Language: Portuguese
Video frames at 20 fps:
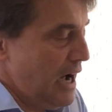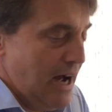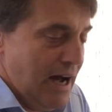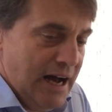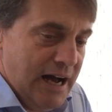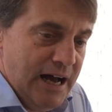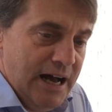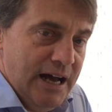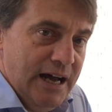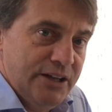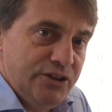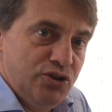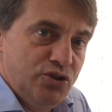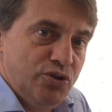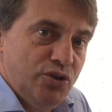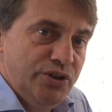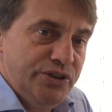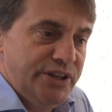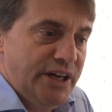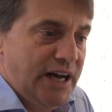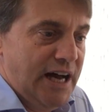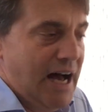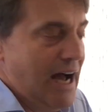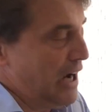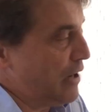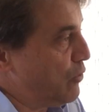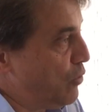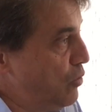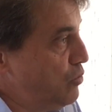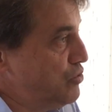a, toda
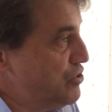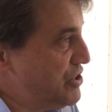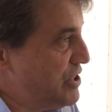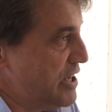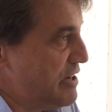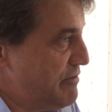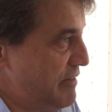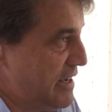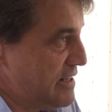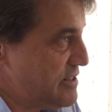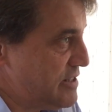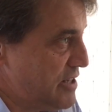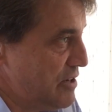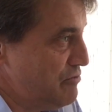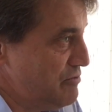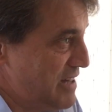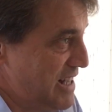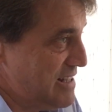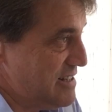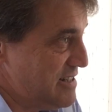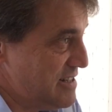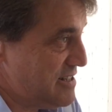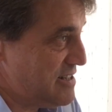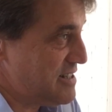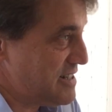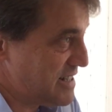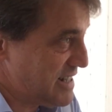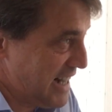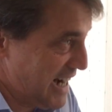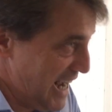a conservação das
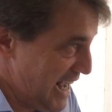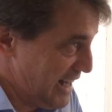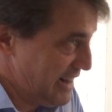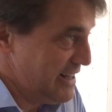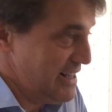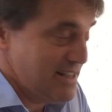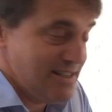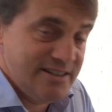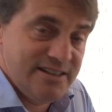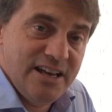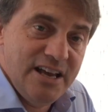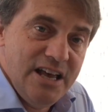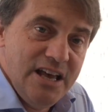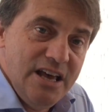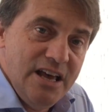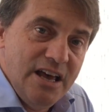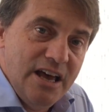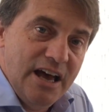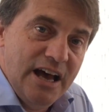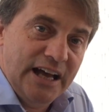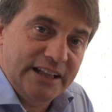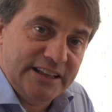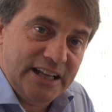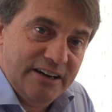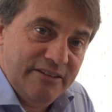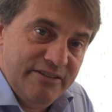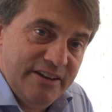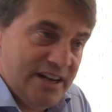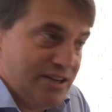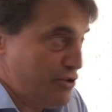estradas
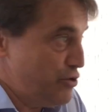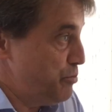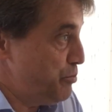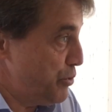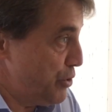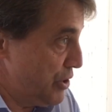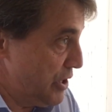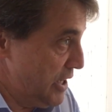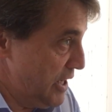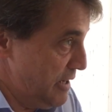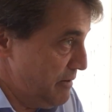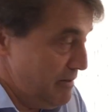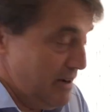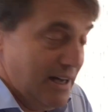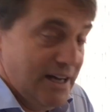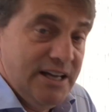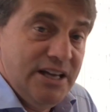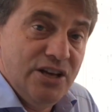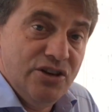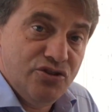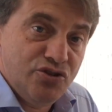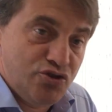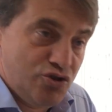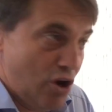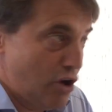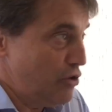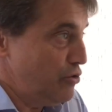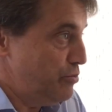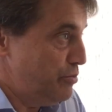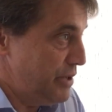através do programa
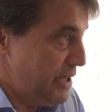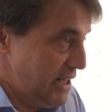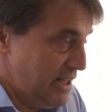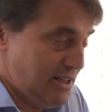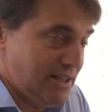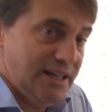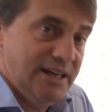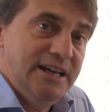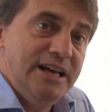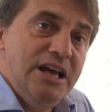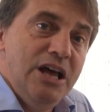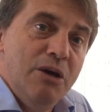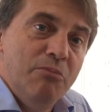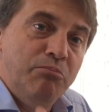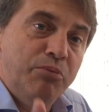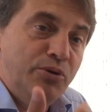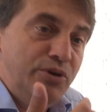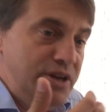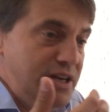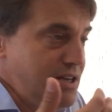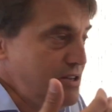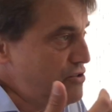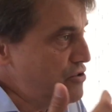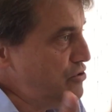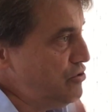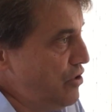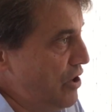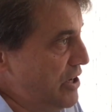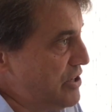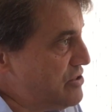Solo Brita. Por
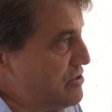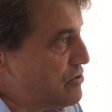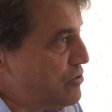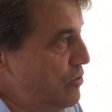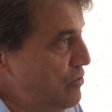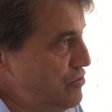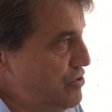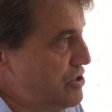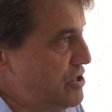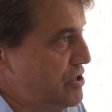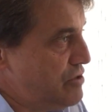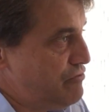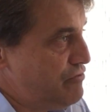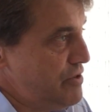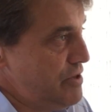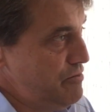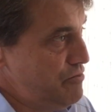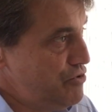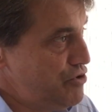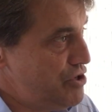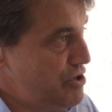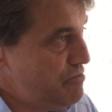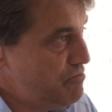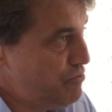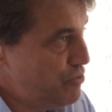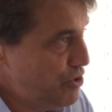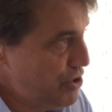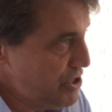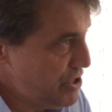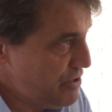isso nós constituímos e
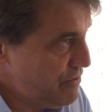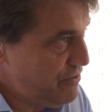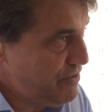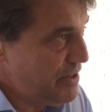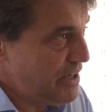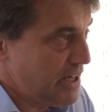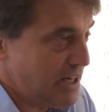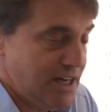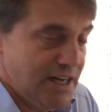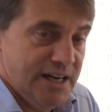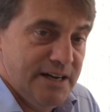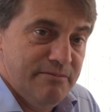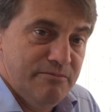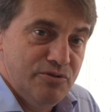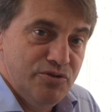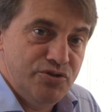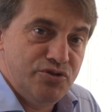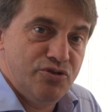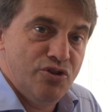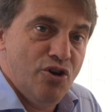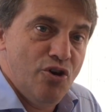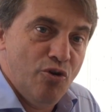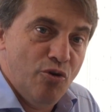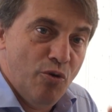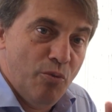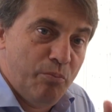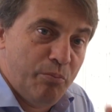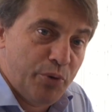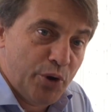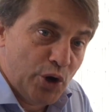modificamos
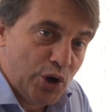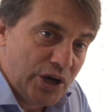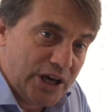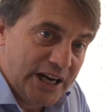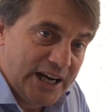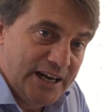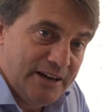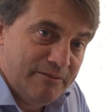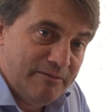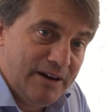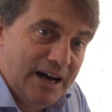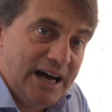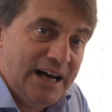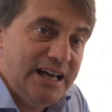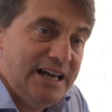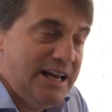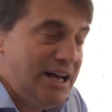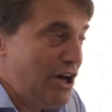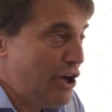o programa